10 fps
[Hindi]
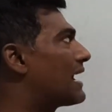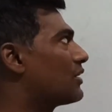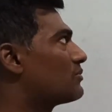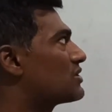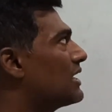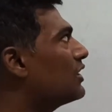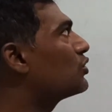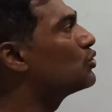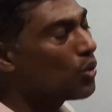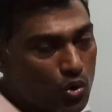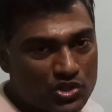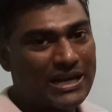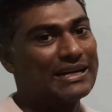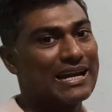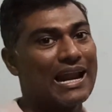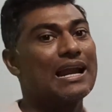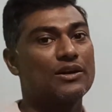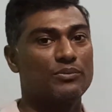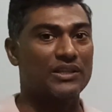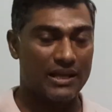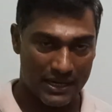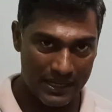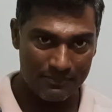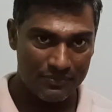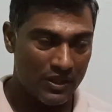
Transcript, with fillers: एटम्स है दो सेंट्रल एटम इधर है